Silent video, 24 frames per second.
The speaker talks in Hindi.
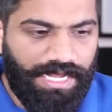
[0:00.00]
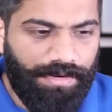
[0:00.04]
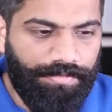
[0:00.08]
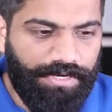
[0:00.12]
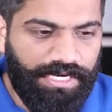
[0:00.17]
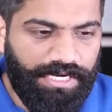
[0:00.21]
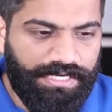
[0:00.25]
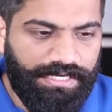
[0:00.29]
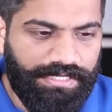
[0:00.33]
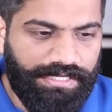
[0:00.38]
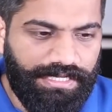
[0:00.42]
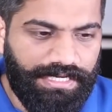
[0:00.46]

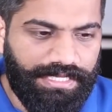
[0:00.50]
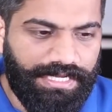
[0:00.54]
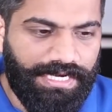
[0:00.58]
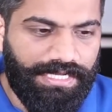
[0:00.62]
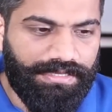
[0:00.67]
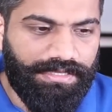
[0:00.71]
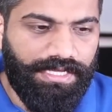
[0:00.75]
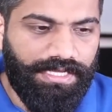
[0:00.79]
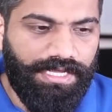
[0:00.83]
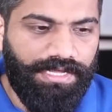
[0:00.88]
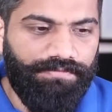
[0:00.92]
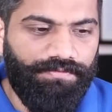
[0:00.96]
अपडेट निकल के
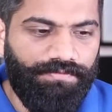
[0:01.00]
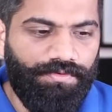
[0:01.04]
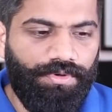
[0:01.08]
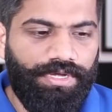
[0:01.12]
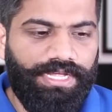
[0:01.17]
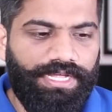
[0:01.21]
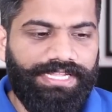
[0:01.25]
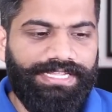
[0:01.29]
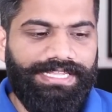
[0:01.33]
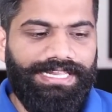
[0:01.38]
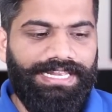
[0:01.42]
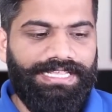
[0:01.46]
आता है वो
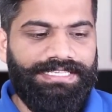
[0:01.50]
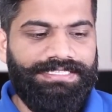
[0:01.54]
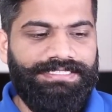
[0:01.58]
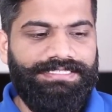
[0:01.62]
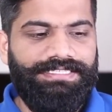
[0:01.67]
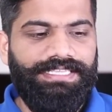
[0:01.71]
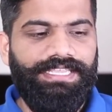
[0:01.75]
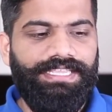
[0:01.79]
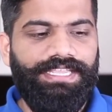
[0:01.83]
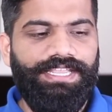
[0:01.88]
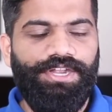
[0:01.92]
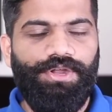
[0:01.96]
है
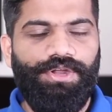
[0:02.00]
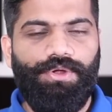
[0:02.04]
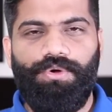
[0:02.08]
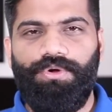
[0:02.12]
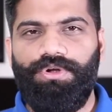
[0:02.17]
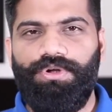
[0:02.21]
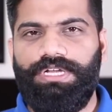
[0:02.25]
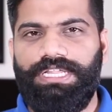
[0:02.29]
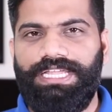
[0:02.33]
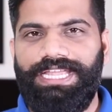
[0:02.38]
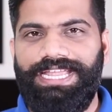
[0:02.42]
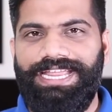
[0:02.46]
गैलेक्सी
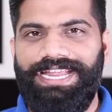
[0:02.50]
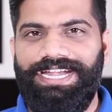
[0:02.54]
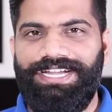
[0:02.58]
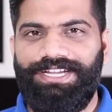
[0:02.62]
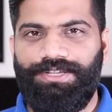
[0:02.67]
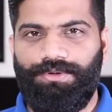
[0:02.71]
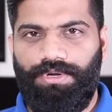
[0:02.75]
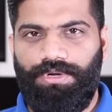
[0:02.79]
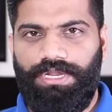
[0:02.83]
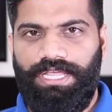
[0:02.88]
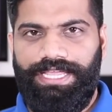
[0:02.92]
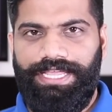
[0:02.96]
नोट एट
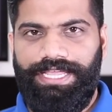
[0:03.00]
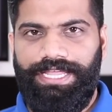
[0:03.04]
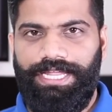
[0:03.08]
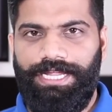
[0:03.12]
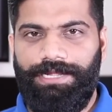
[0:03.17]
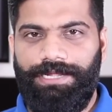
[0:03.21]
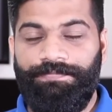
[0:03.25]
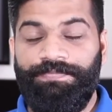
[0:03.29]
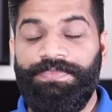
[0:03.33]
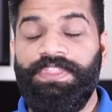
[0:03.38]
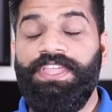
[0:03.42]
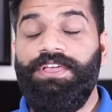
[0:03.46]
को लेके
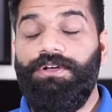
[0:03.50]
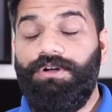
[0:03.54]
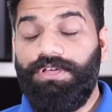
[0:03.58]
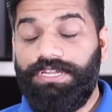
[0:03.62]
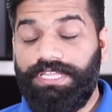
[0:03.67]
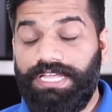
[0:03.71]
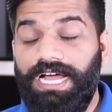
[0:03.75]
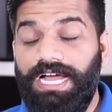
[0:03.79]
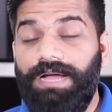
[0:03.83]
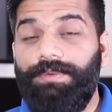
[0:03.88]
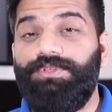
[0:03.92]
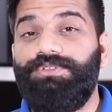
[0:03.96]
और
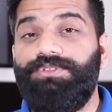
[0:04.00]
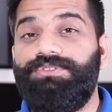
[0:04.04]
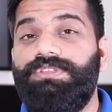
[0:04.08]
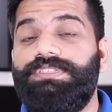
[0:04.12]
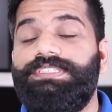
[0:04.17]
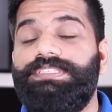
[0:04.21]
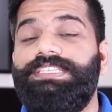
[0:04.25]
यहां पर दोस्तों